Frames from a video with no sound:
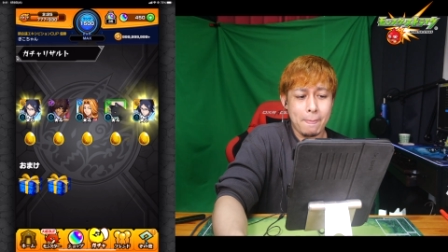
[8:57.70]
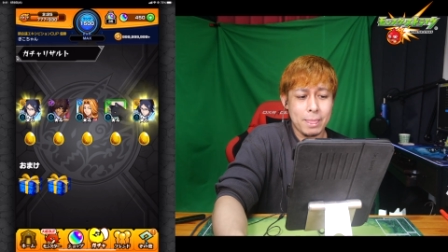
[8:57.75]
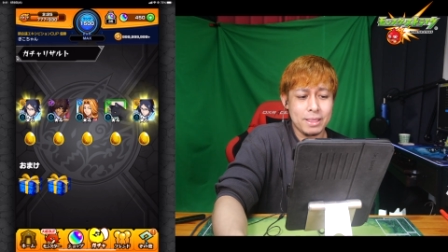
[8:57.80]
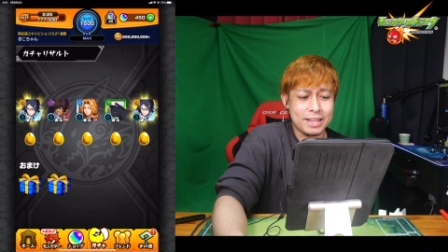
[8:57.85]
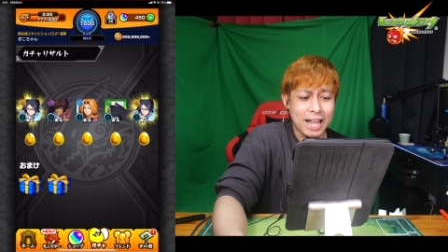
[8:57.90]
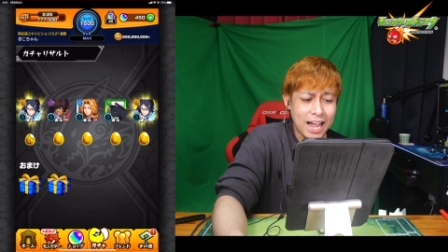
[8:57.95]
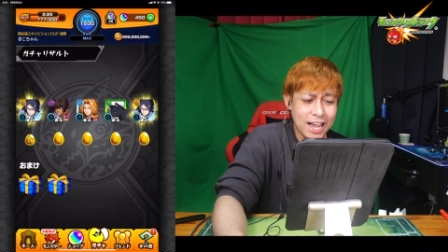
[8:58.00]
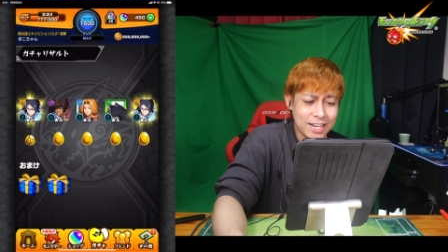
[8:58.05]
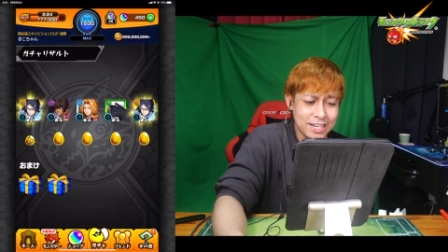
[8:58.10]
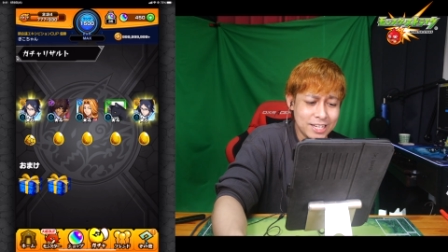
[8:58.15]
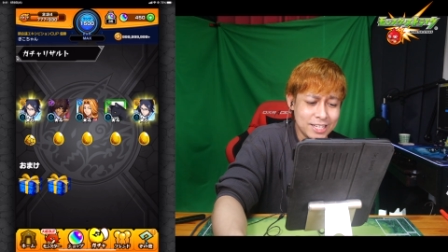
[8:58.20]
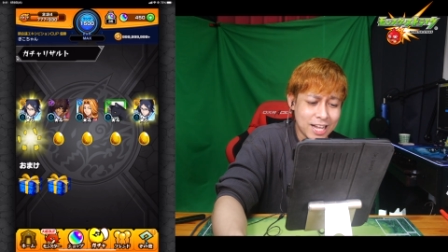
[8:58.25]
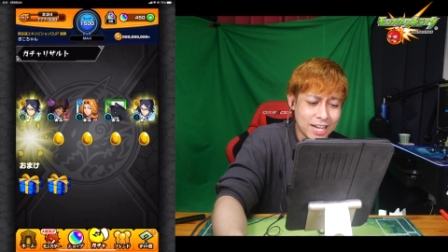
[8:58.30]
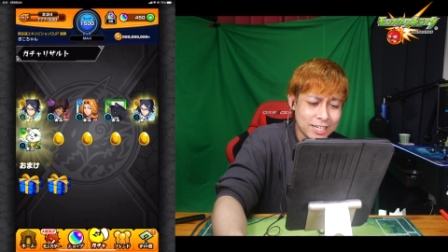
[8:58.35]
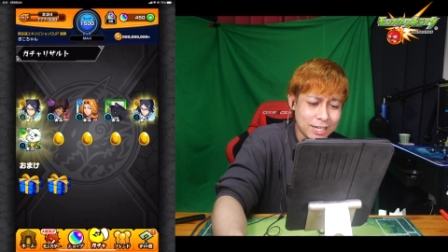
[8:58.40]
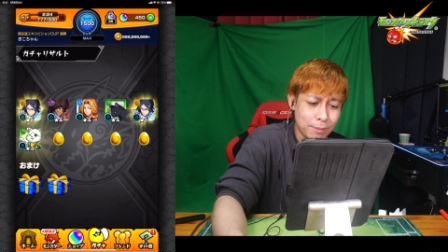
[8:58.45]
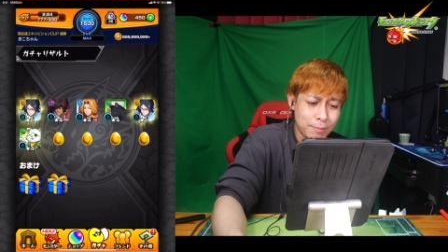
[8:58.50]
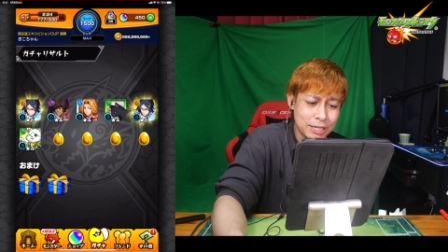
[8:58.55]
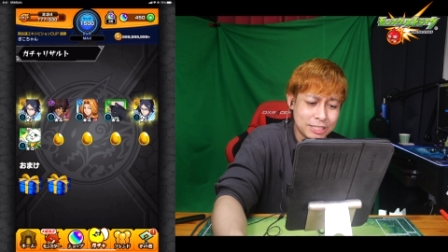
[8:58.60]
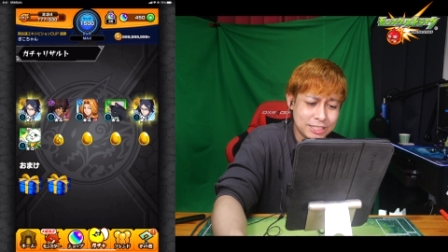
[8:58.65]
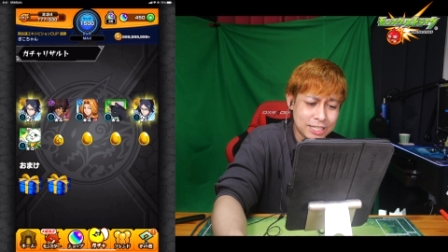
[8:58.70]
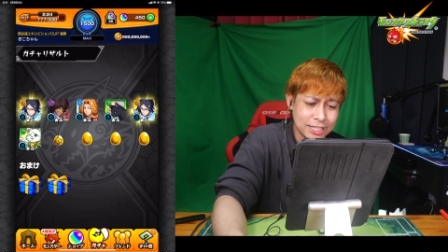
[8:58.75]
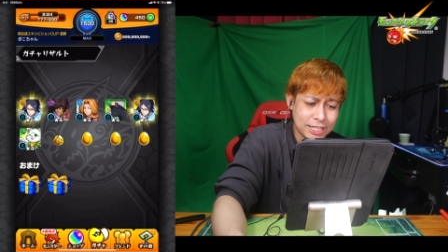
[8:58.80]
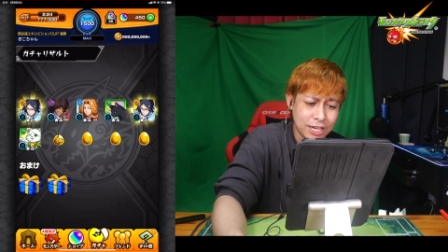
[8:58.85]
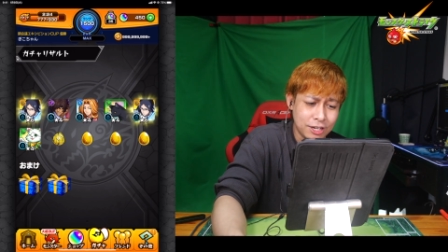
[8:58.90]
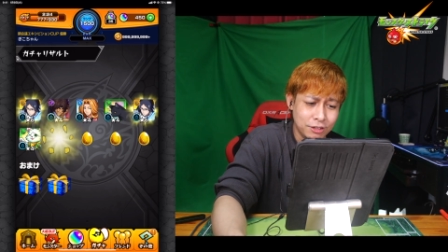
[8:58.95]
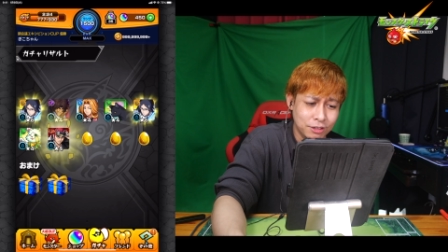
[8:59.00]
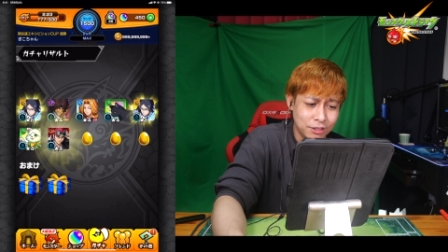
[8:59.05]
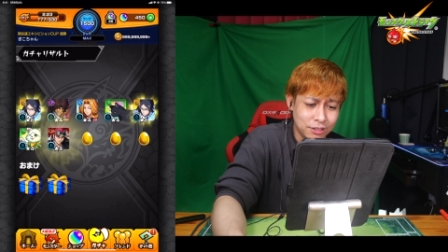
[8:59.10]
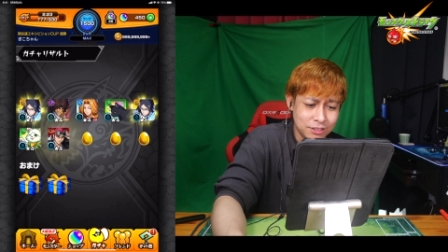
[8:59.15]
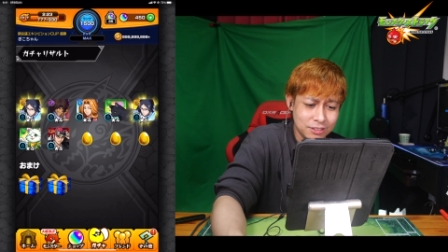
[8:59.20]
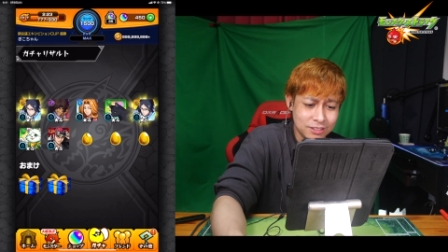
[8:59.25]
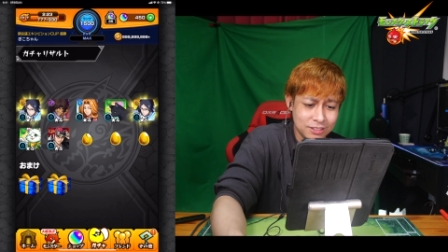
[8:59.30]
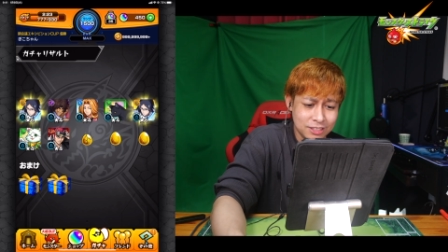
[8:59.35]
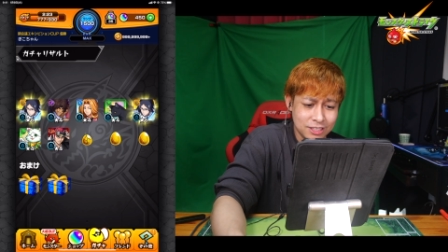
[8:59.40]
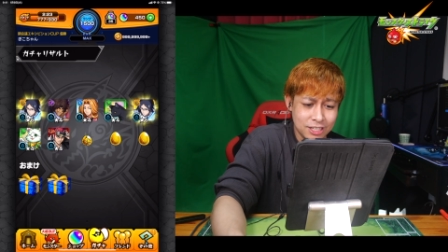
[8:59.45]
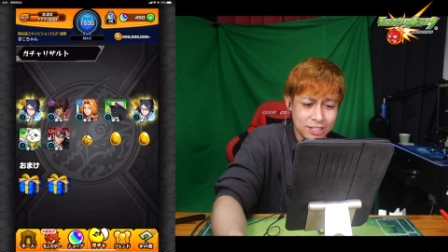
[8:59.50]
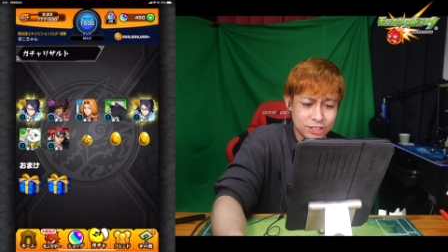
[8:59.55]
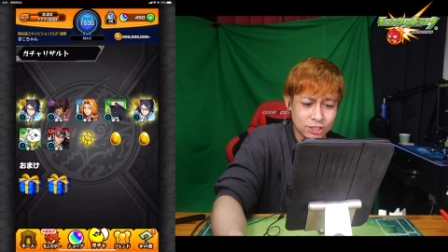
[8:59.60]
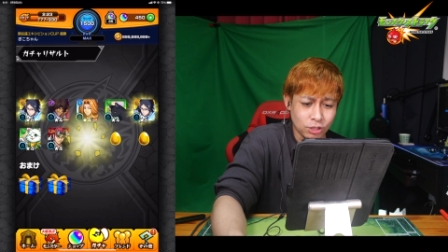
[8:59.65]
第2弾がめっちゃ出る
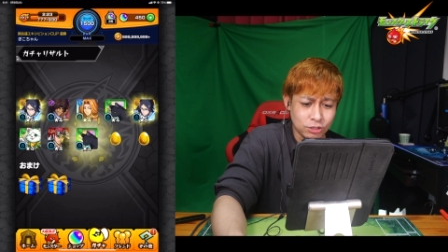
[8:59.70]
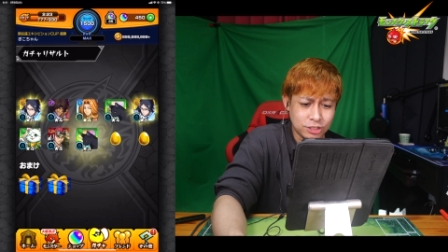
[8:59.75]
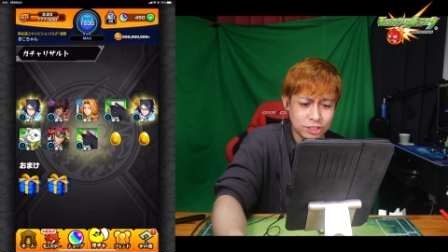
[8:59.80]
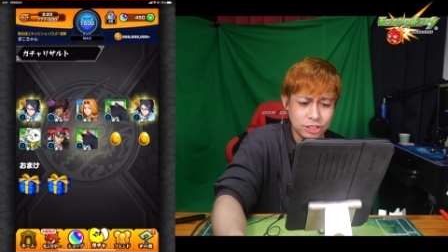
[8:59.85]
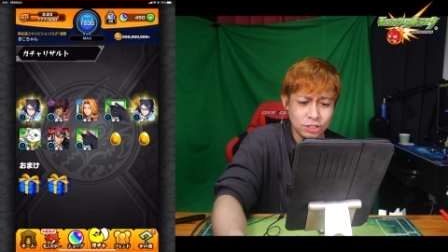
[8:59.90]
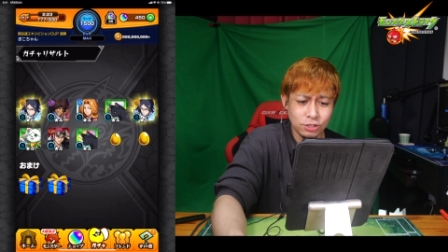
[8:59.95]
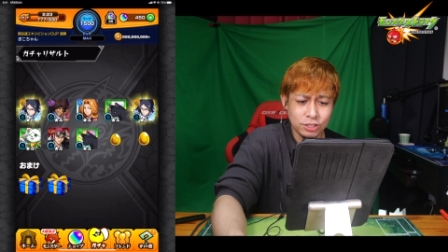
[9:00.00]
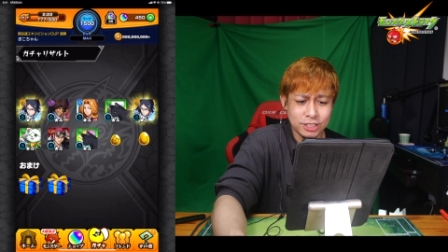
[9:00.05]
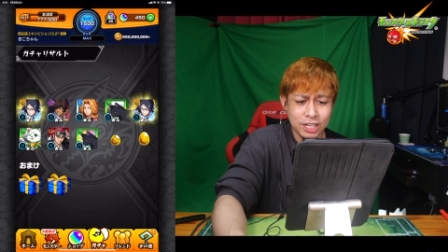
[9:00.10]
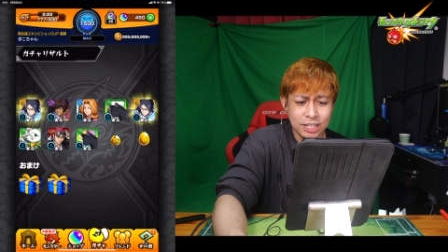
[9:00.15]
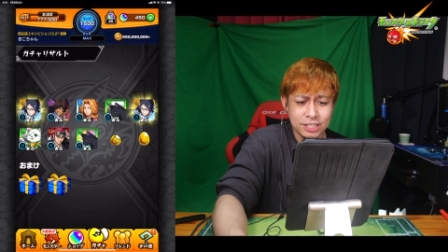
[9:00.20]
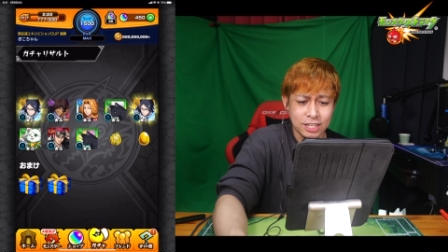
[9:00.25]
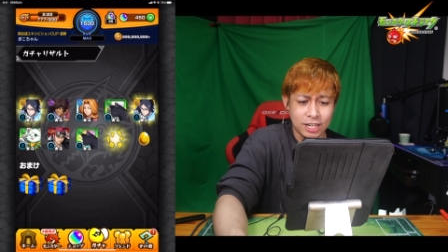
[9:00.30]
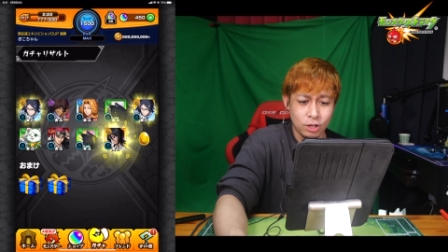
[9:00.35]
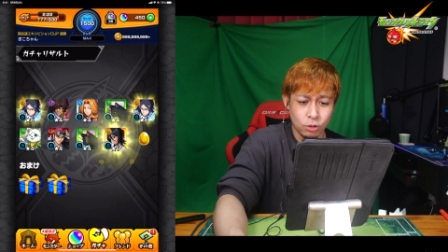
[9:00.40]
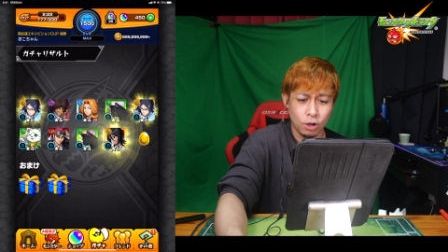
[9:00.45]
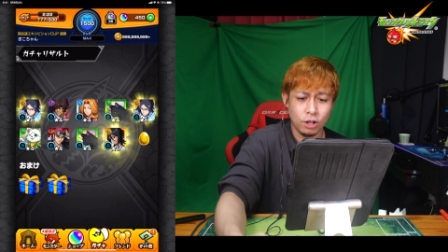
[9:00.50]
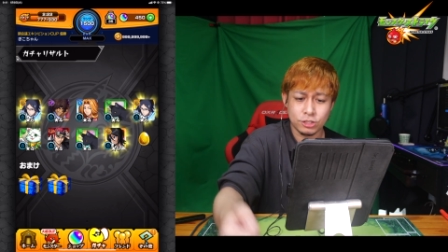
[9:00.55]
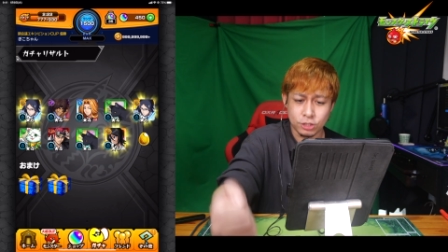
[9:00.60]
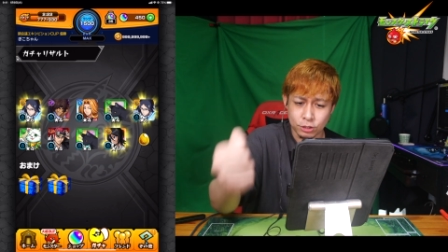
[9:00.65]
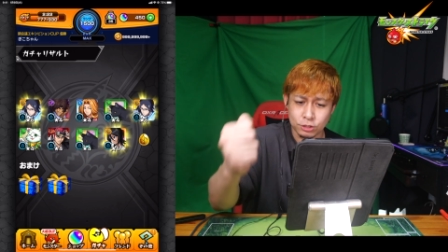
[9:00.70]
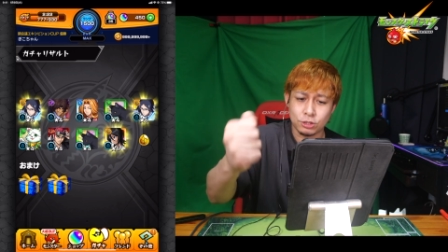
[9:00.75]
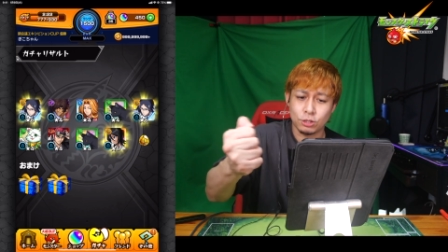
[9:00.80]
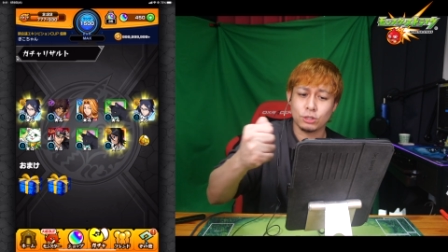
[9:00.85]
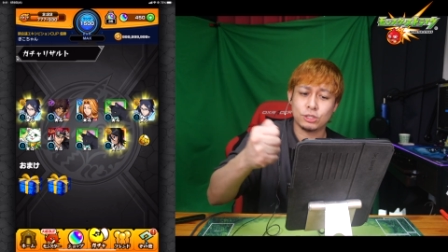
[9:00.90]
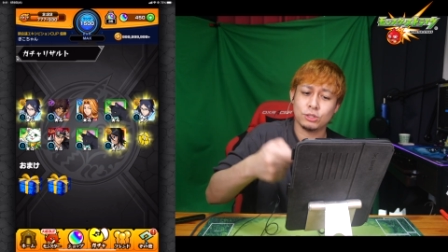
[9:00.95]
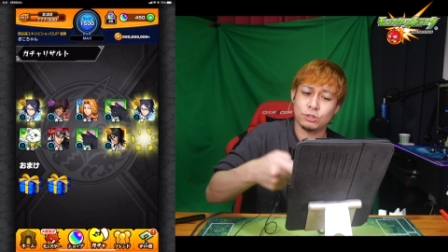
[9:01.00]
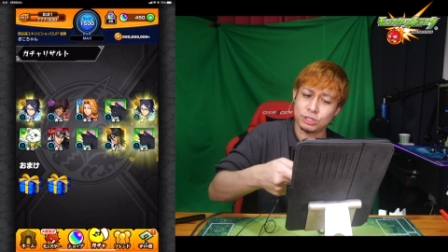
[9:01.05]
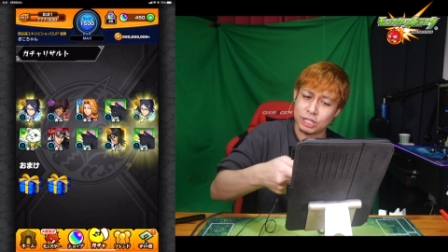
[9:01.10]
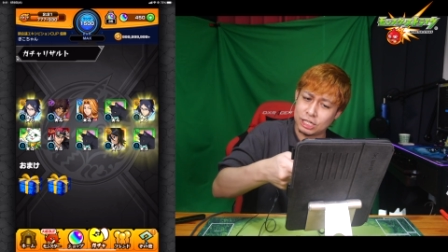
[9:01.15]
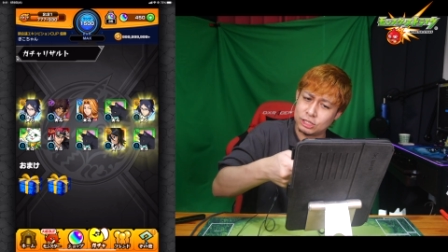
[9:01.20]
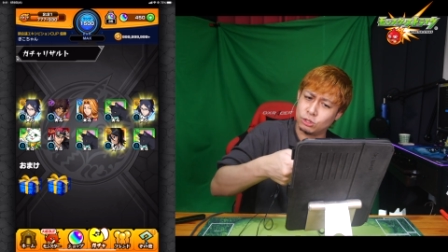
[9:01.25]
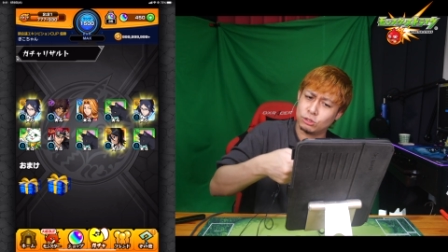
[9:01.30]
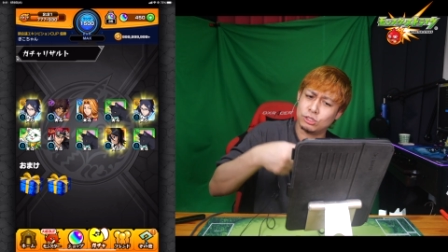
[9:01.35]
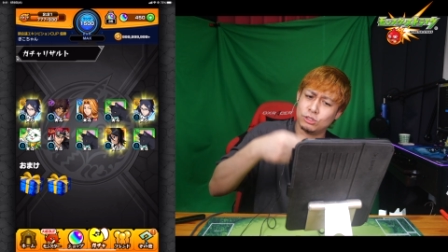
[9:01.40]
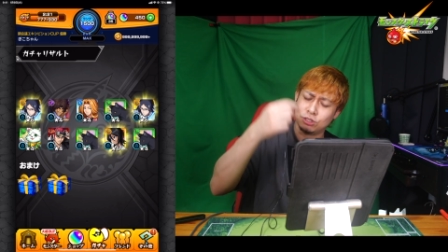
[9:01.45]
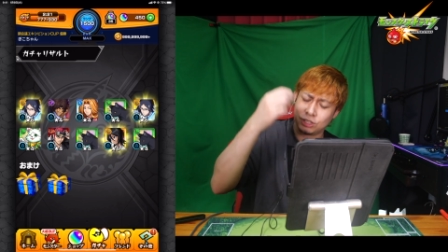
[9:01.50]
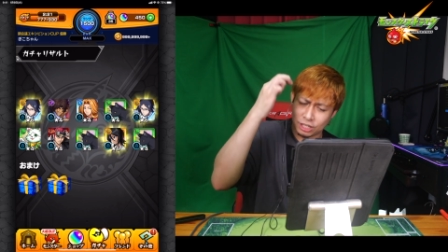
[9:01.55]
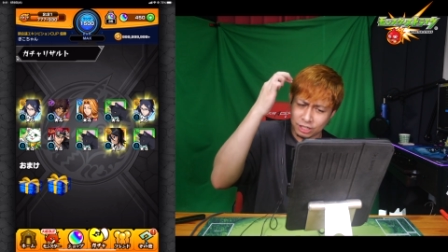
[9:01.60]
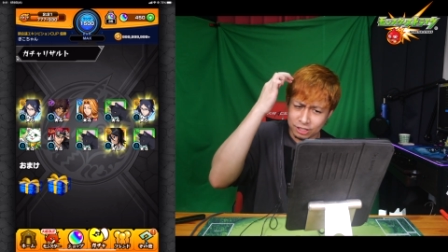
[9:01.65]
そっちの光じゃねおしよしそっちの光そっ
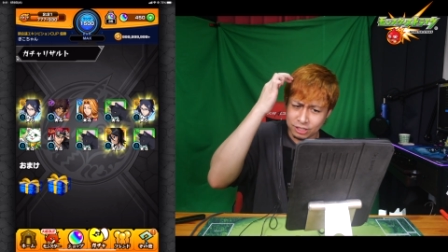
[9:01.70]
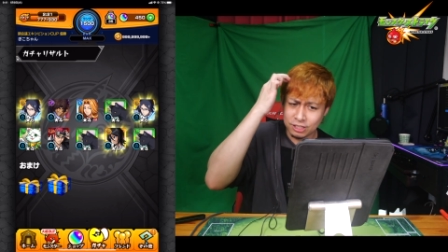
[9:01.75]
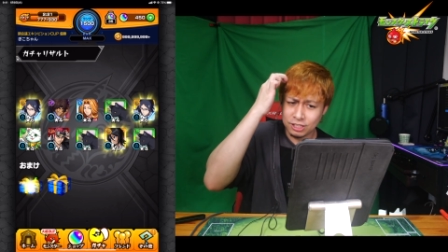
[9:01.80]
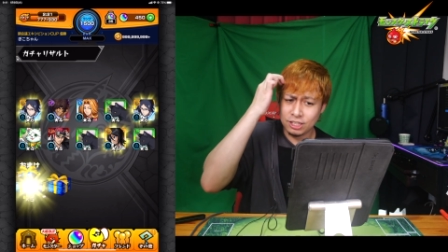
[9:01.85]
ちの光よ